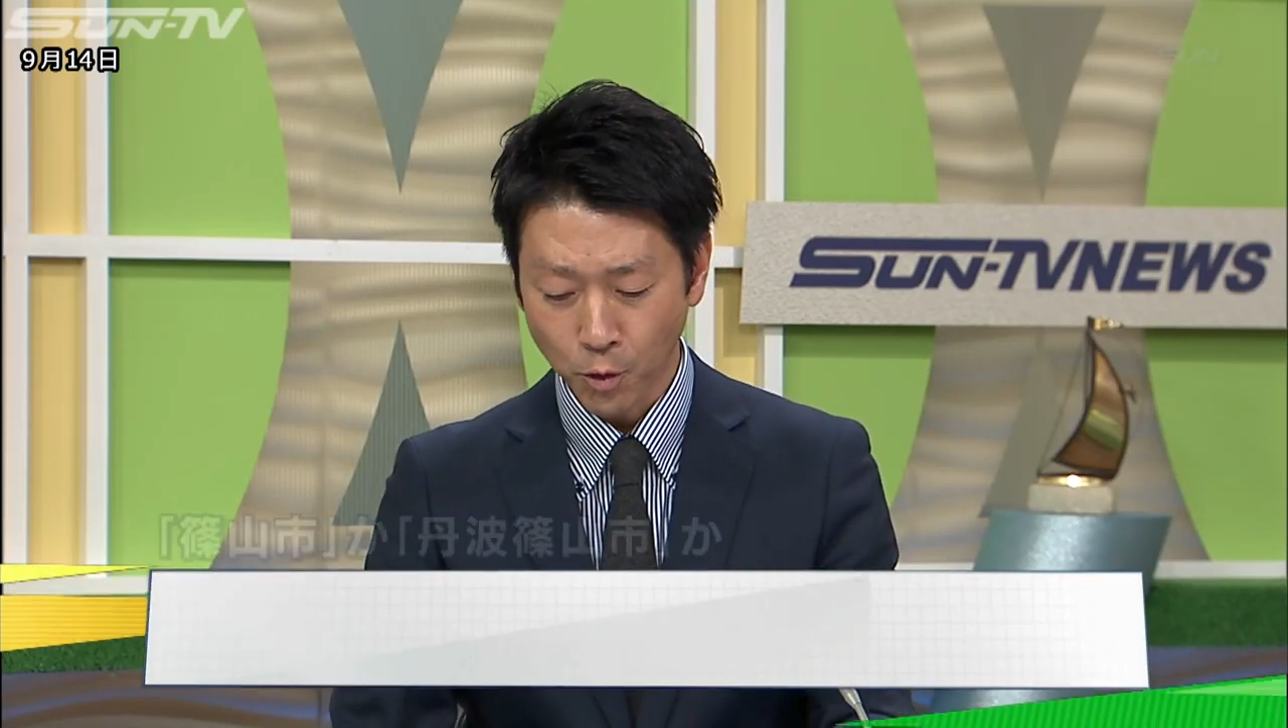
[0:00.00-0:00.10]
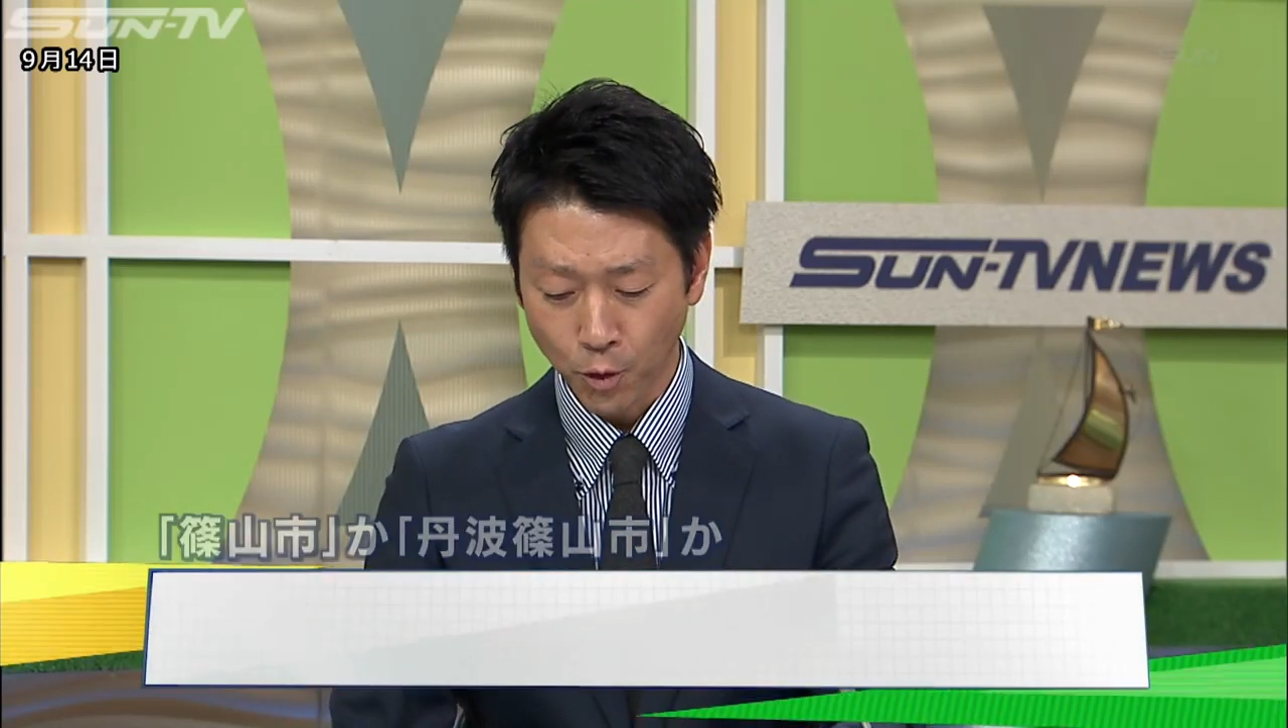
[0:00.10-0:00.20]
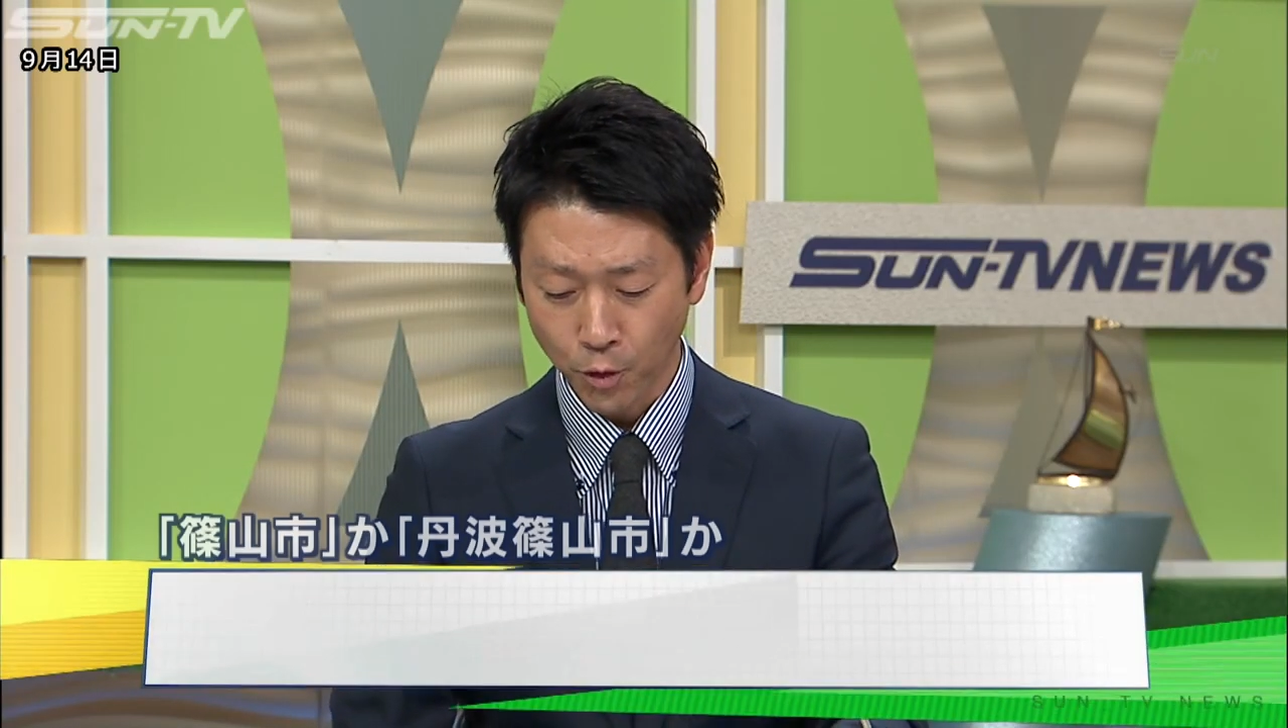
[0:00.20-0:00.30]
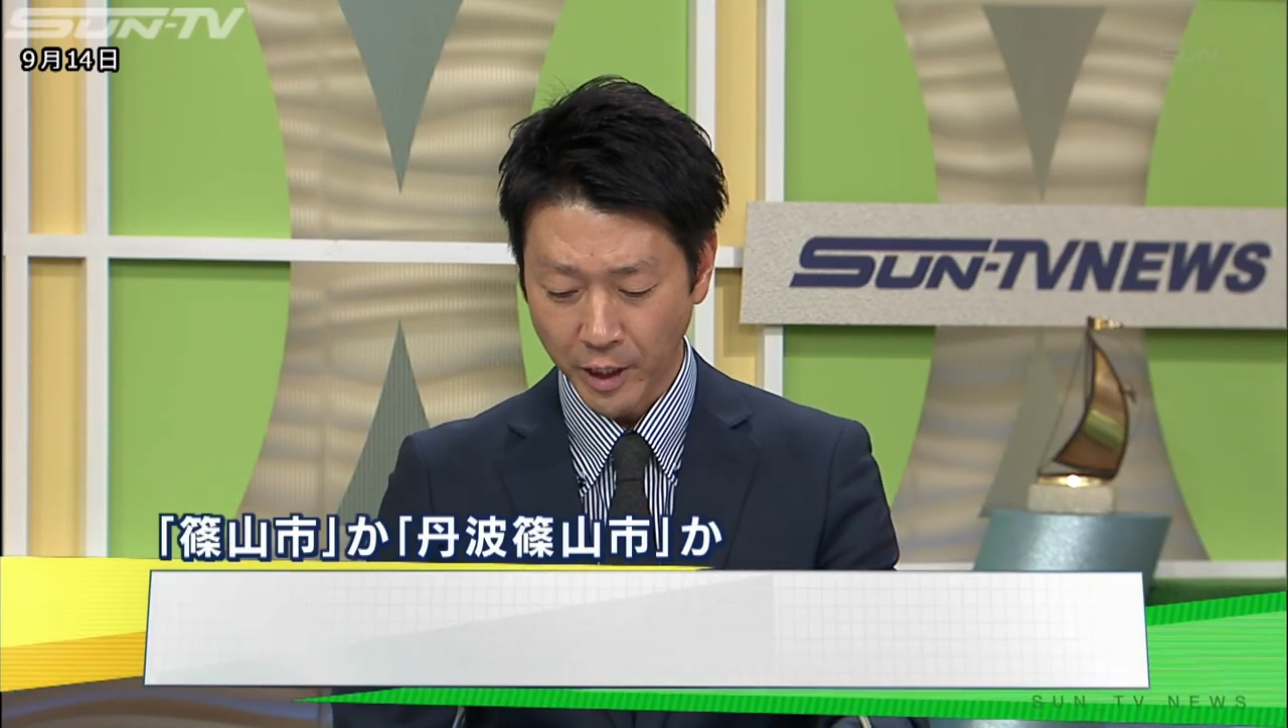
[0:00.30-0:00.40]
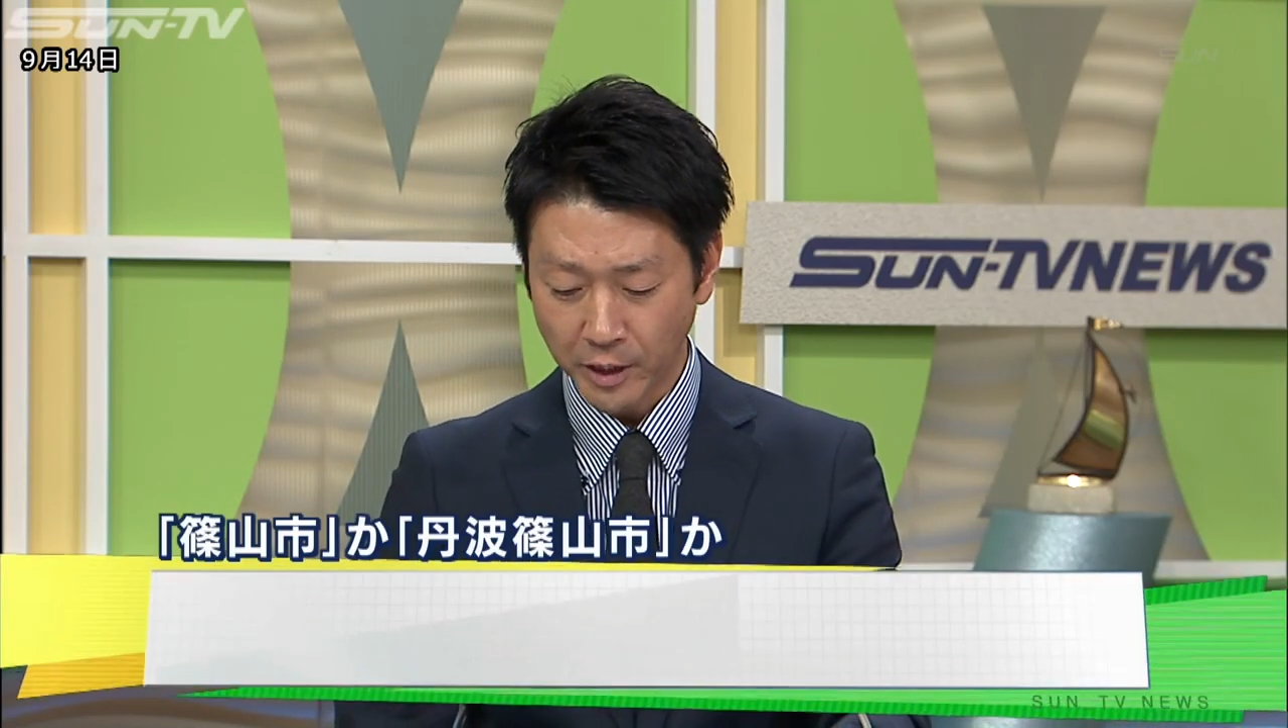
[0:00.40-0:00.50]

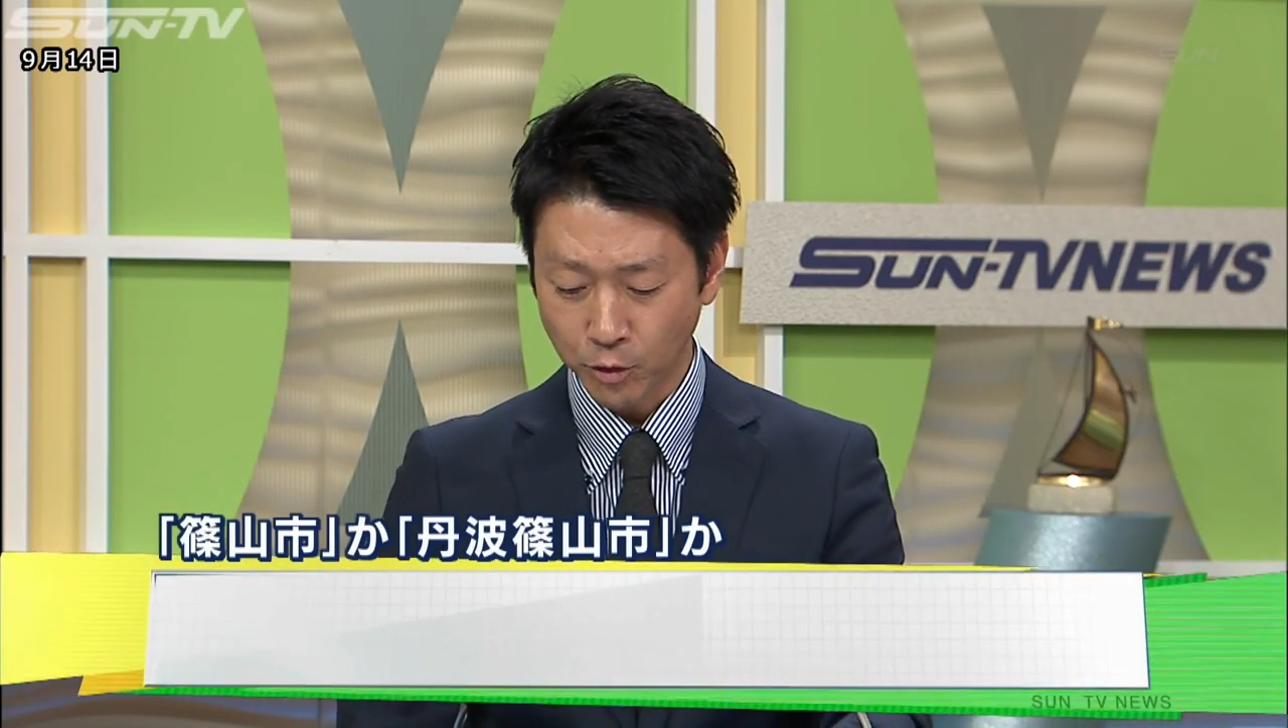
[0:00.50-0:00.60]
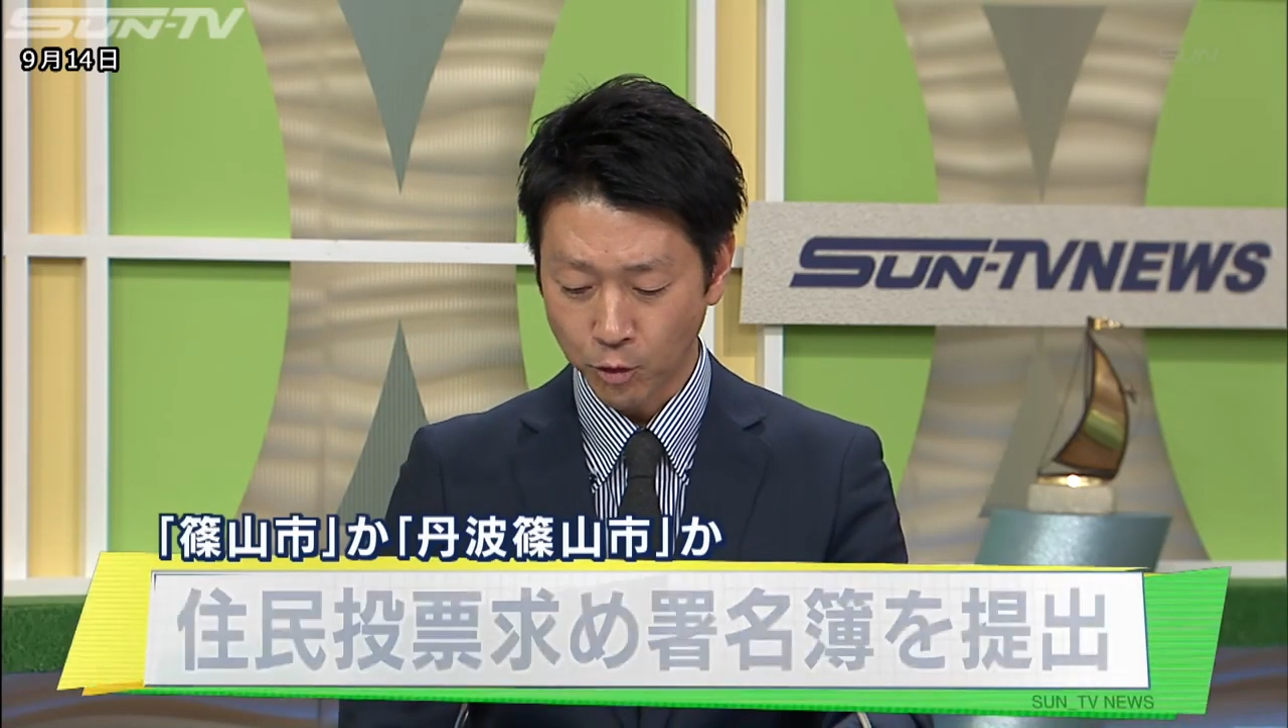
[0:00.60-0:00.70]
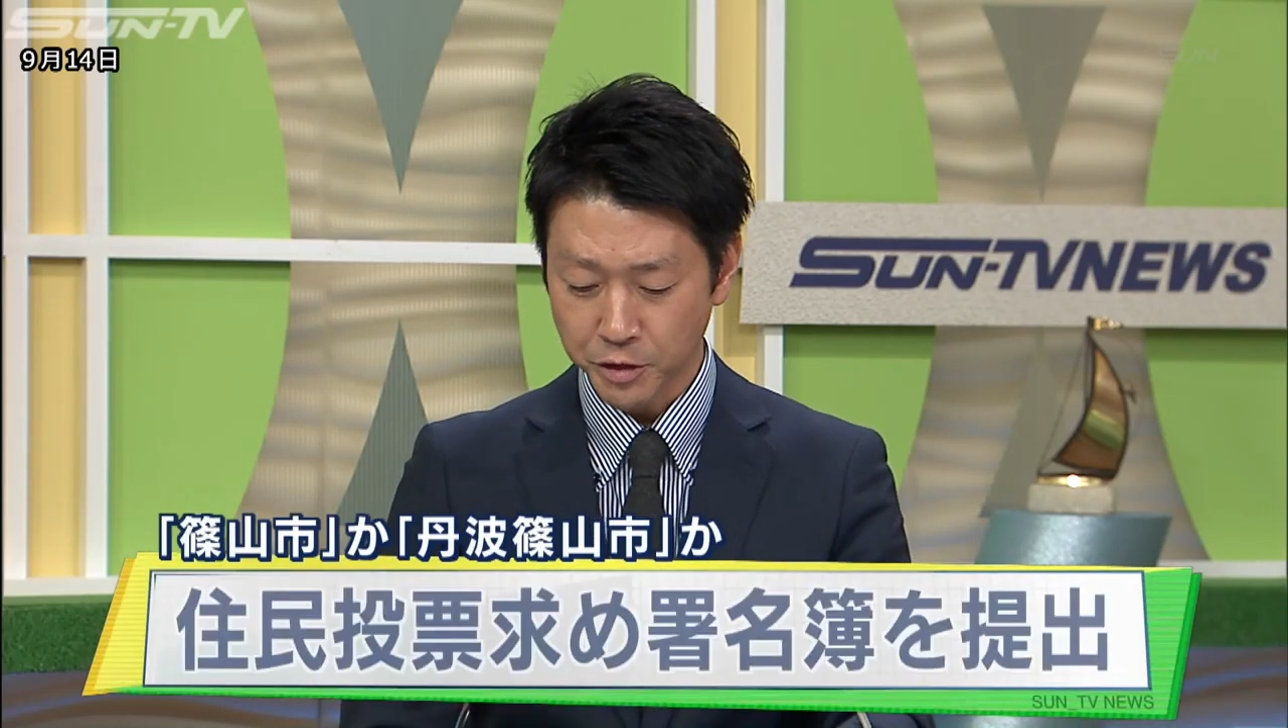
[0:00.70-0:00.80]
更を検